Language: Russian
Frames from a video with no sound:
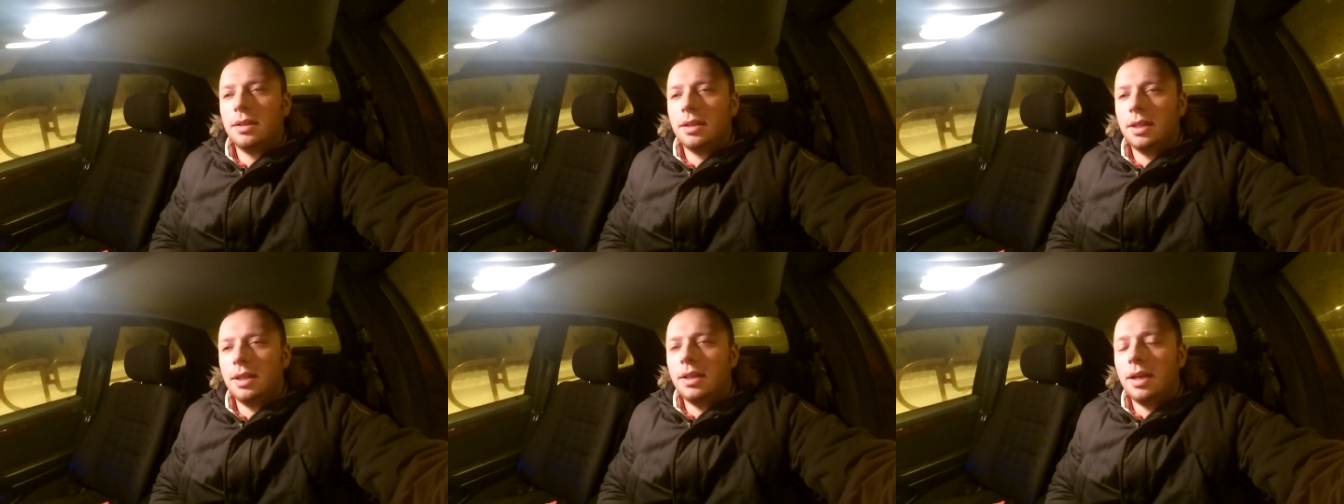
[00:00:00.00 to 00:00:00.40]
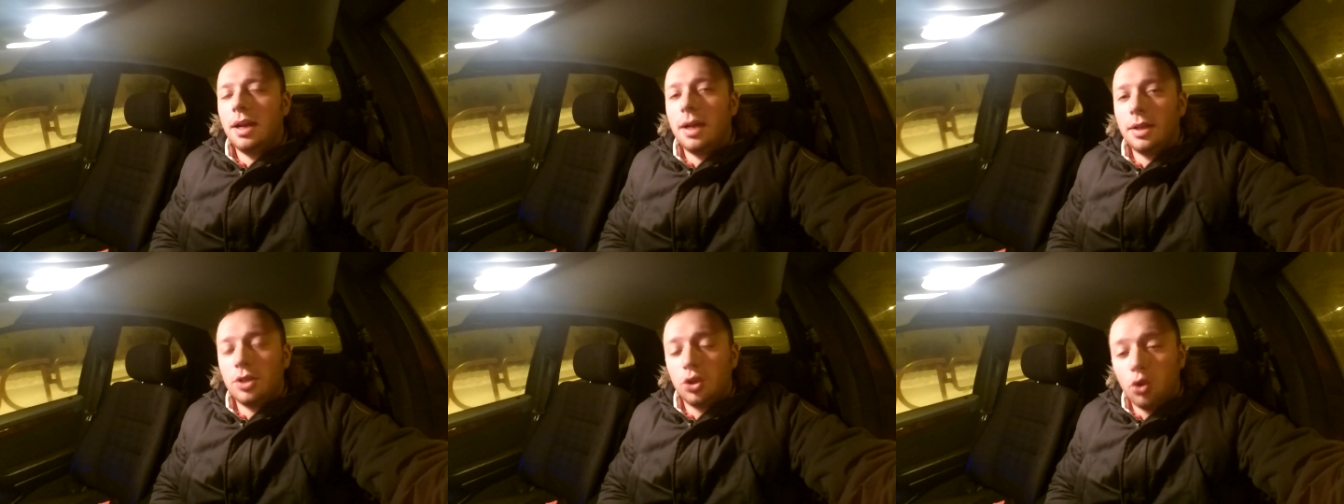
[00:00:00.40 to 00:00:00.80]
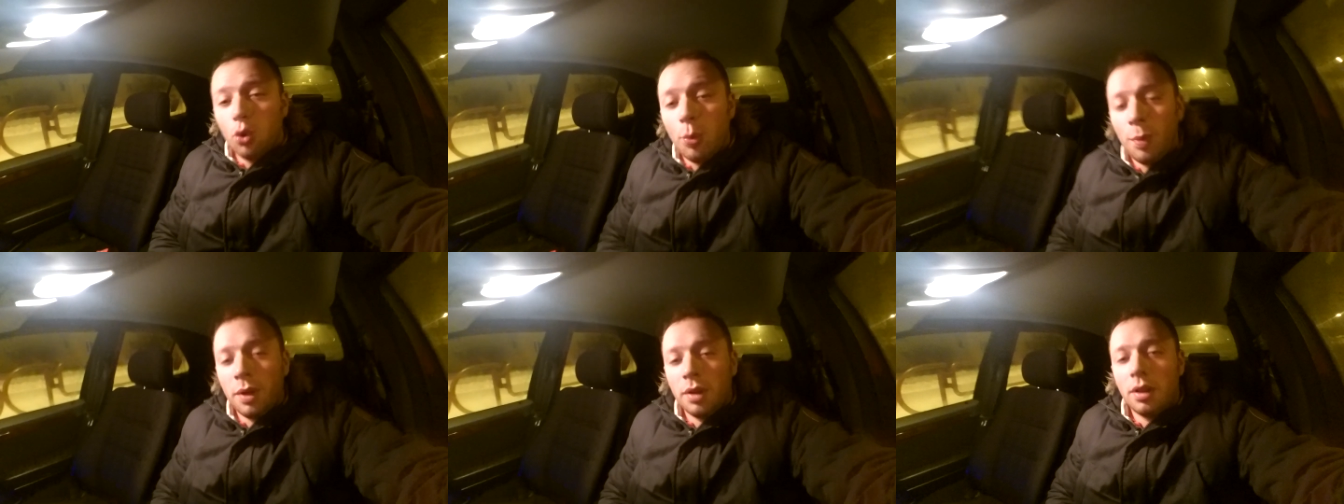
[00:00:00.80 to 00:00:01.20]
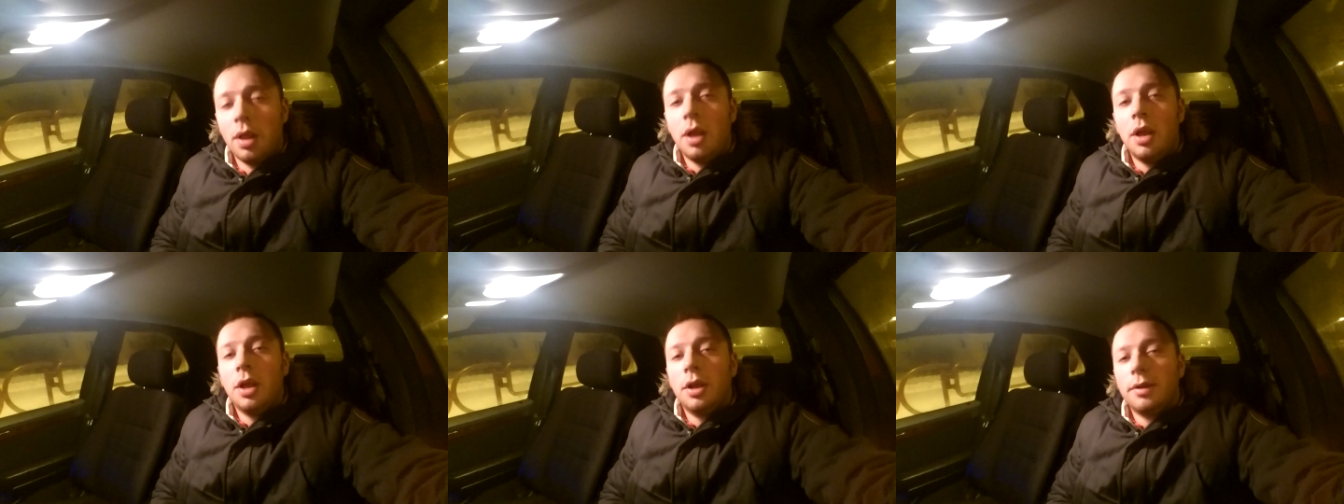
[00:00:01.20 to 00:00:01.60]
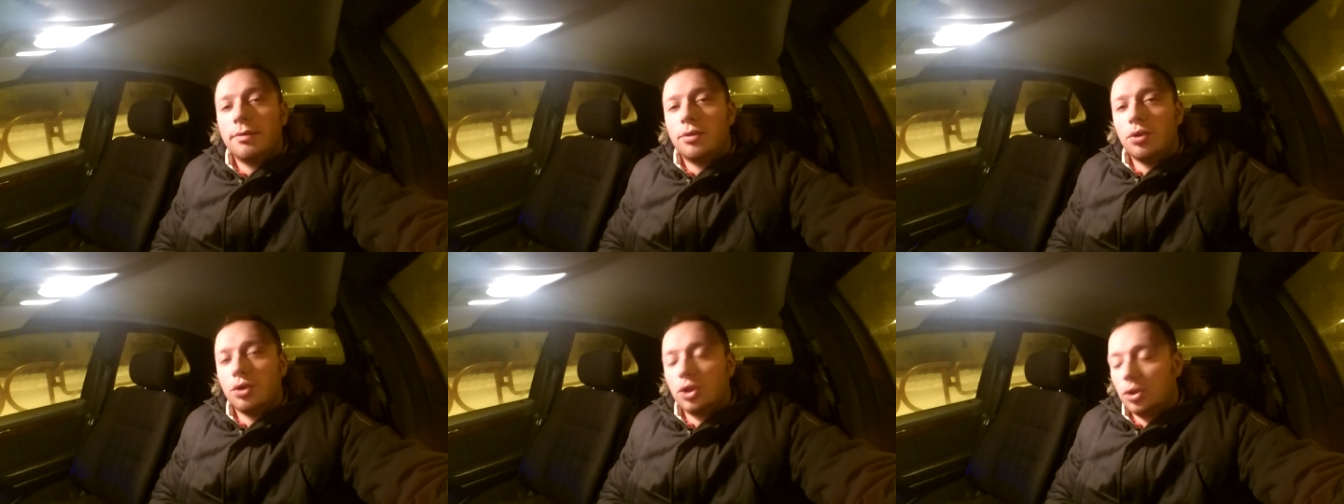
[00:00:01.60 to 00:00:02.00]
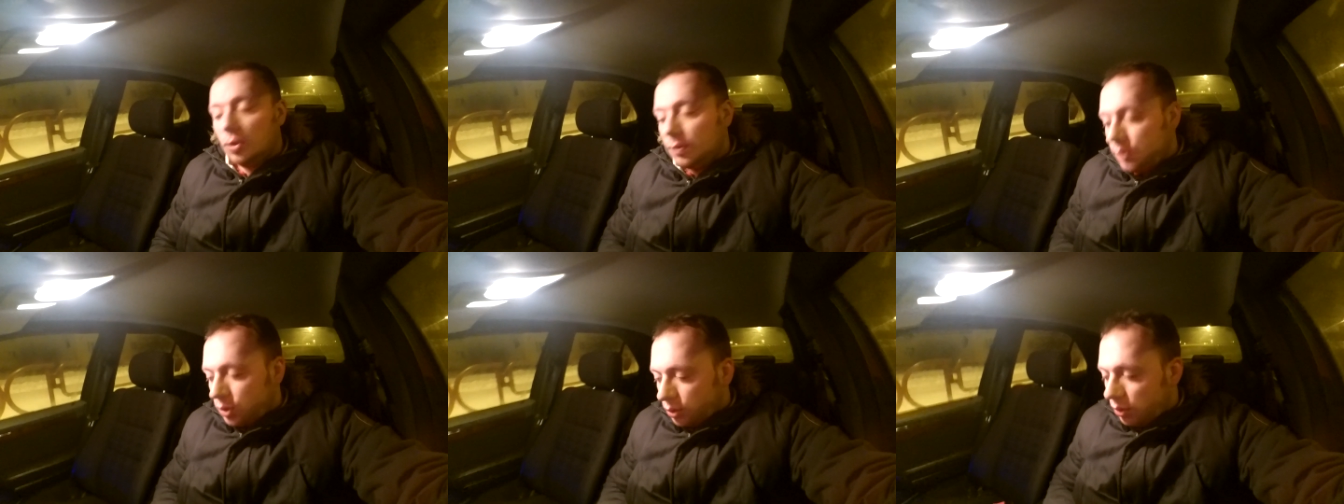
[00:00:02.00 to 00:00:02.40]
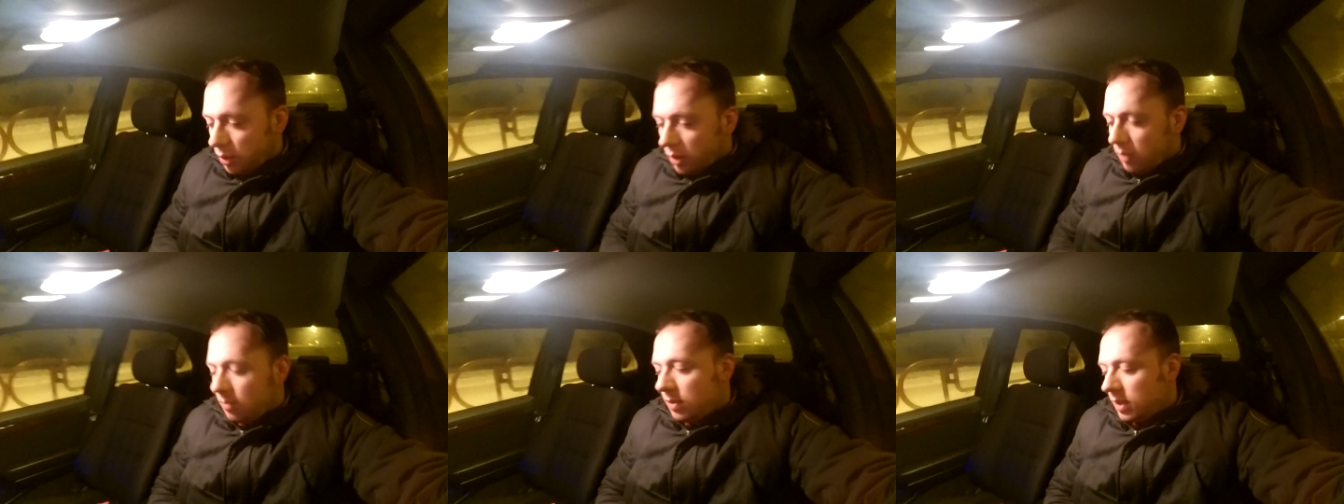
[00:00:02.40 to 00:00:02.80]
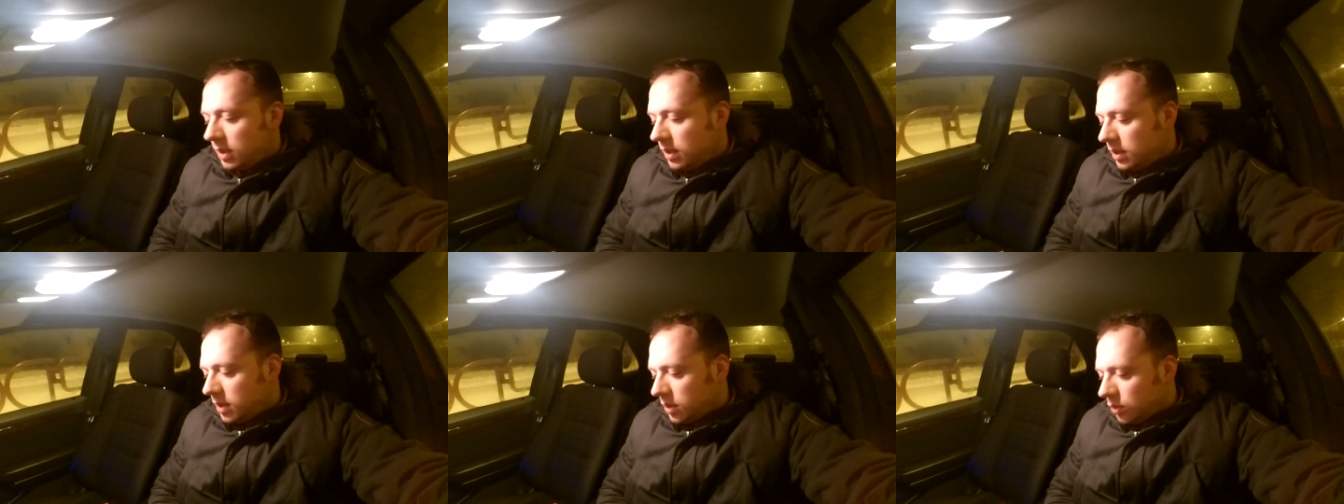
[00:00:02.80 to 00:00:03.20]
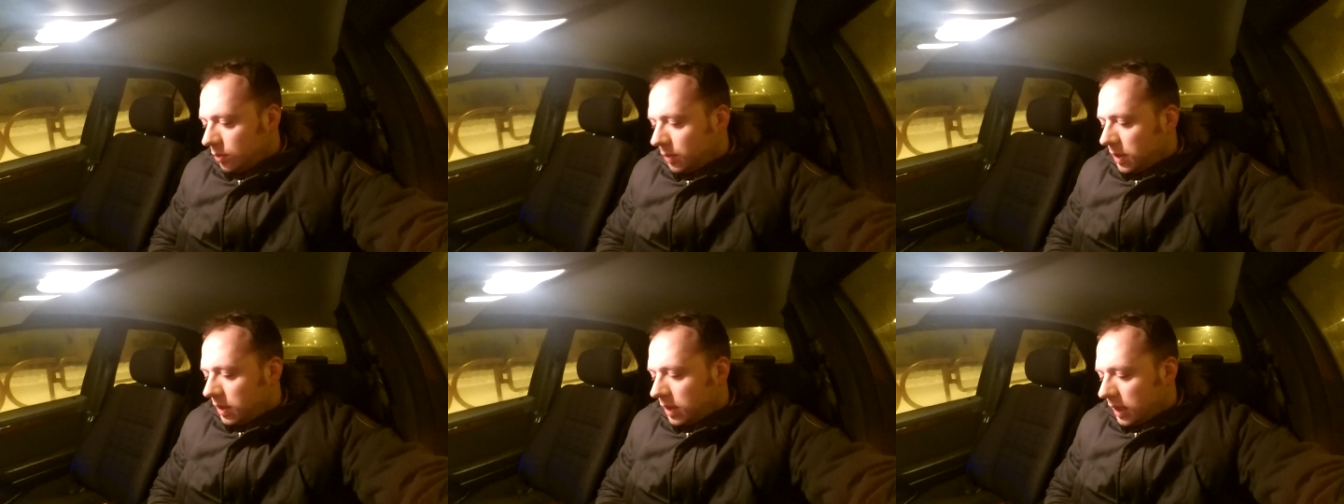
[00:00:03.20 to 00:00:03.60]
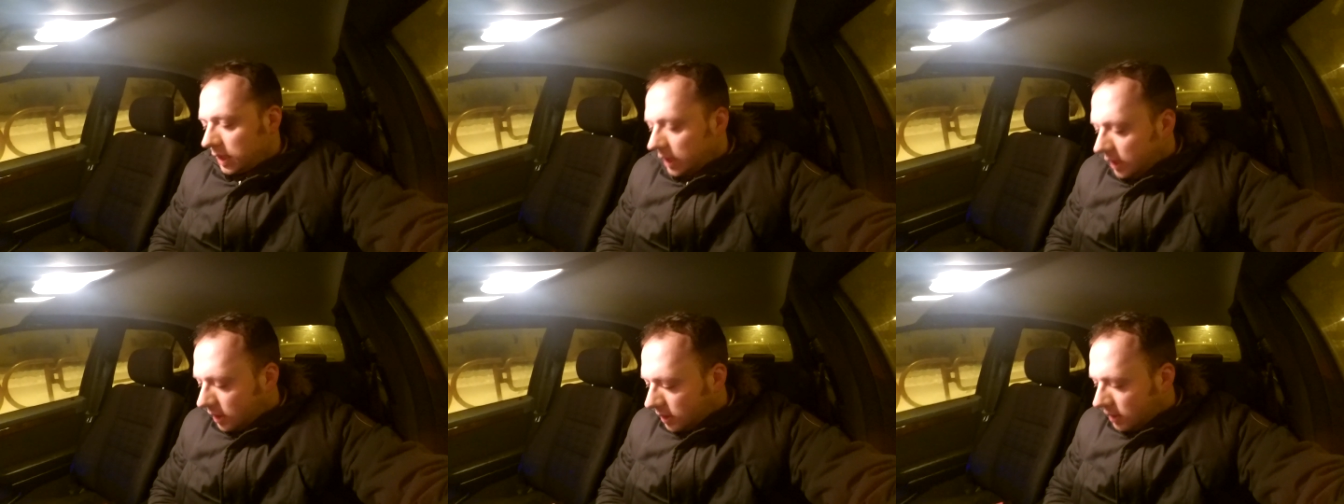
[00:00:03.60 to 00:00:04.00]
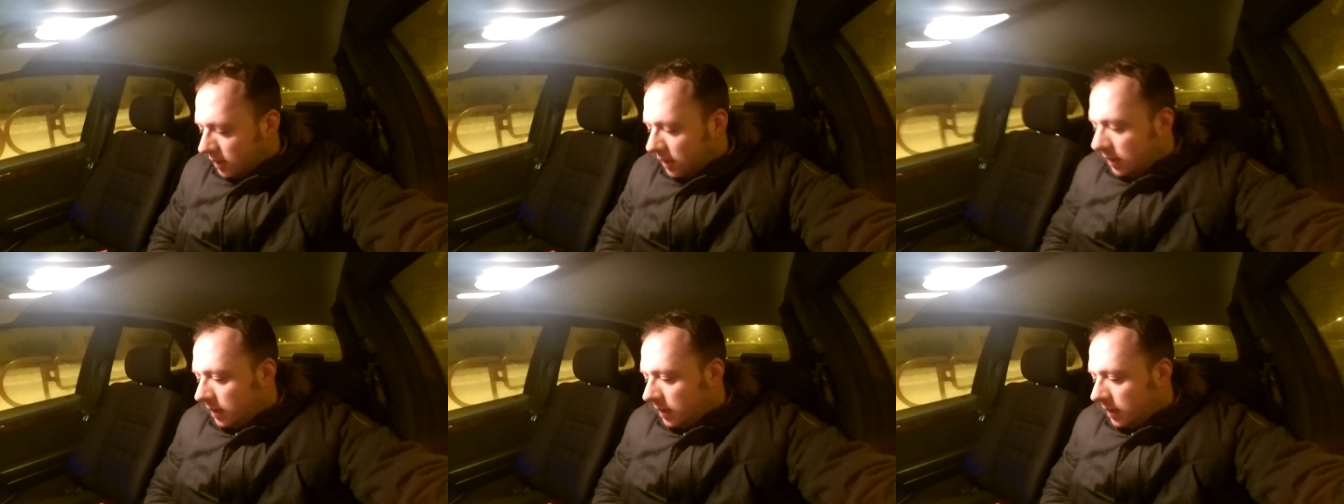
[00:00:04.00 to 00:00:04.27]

Я думал, то, что все, моей коробки конец,